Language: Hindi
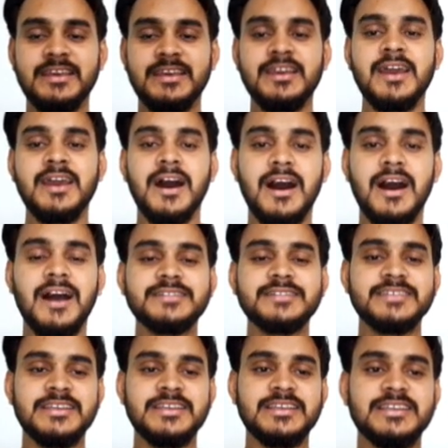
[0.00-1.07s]
हैं
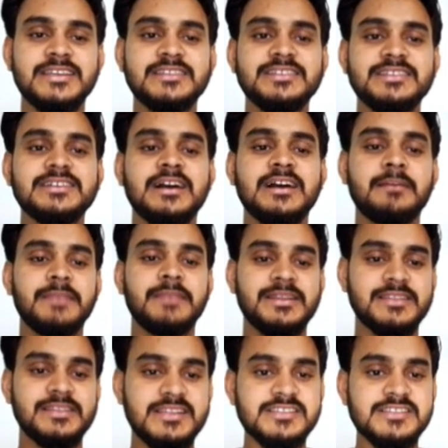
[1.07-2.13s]
आज एक हिंदी का
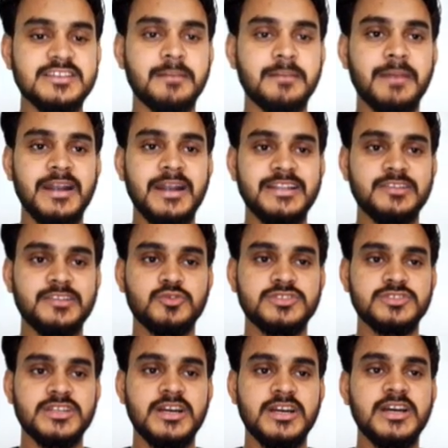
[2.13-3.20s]
बेहतरीन सा पाठ
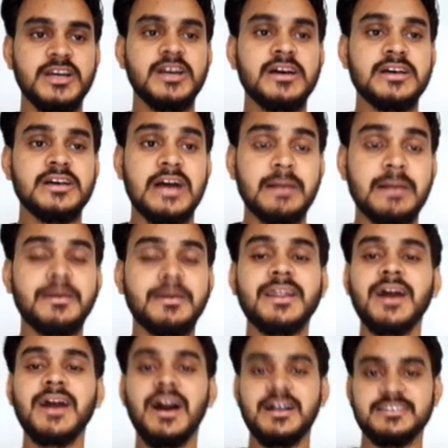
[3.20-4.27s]
योजना
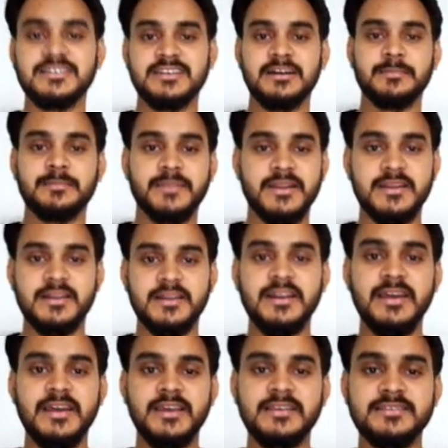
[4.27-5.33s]
हमारा आज का
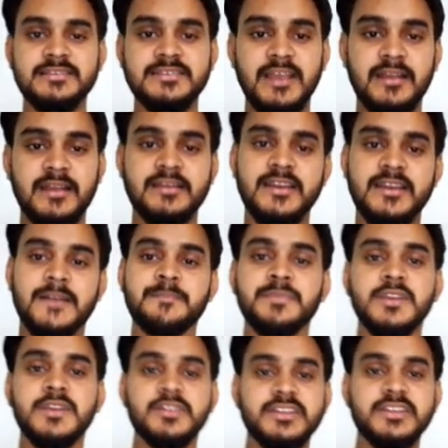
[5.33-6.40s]
प्रकरण है संज्ञा
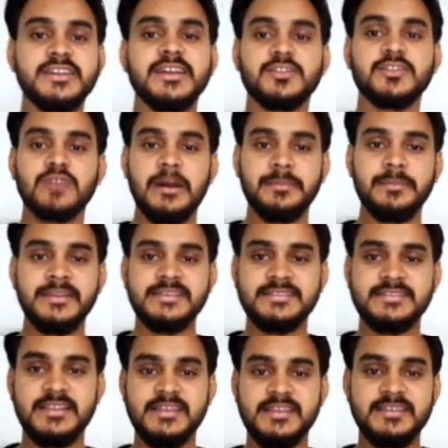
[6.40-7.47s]
ठीक है तो आपने
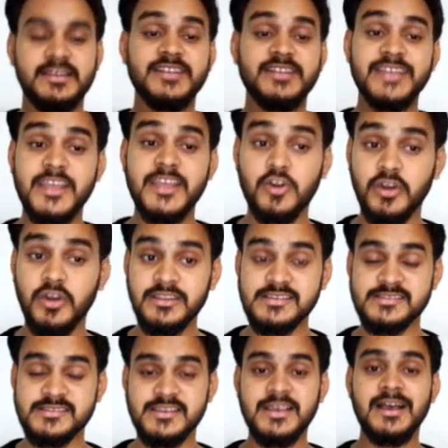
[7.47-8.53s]
इस तरीके से अच्छा एक और
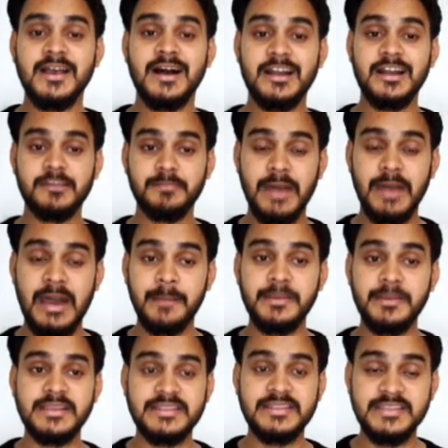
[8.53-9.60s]
चीज़ अगर आप
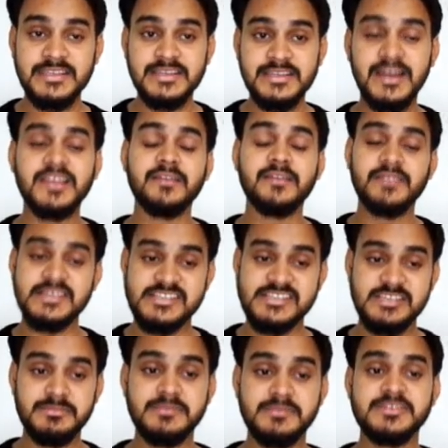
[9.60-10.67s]
हिंदी का या फिर
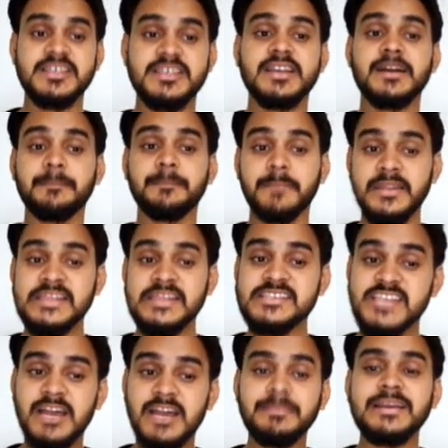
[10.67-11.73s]
किसी भी विषय का
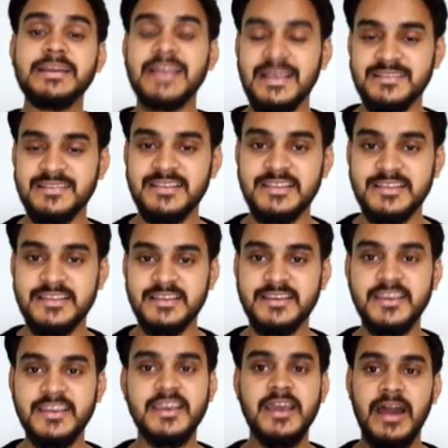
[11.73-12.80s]
परीक्षा में कैसे
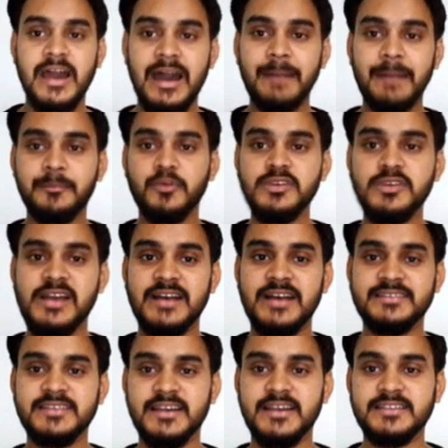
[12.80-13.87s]
लिखेंगे आपको यहाँ
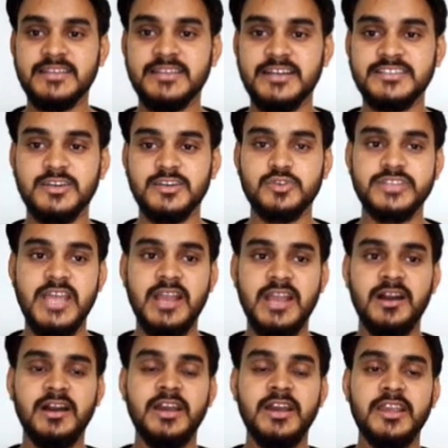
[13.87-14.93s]
से अंदाज़ा हो
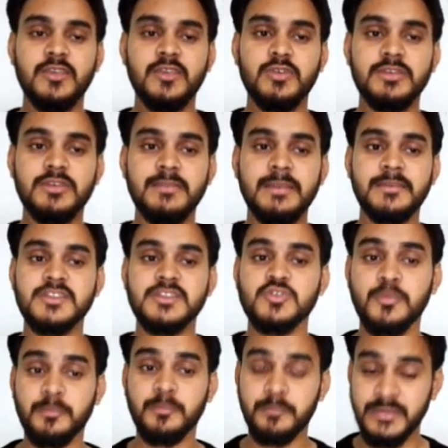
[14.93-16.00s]
जाएगा क्योंकि पेपर
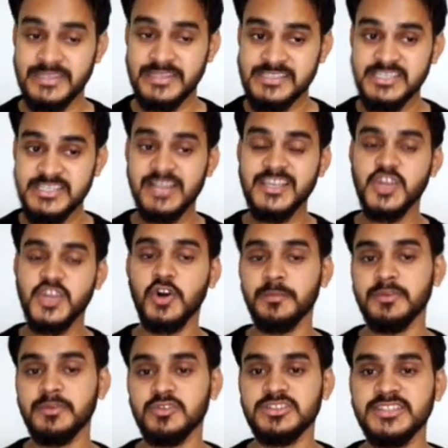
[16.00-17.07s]
जो परीक्षा की
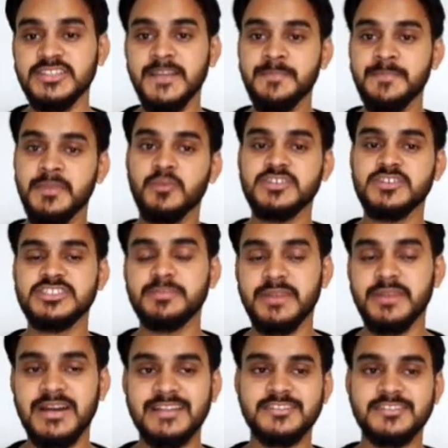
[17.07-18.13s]
कॉपी होती है वो इसी
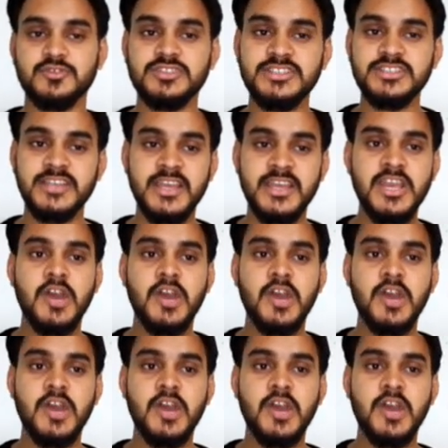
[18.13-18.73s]
प्रकार से होती है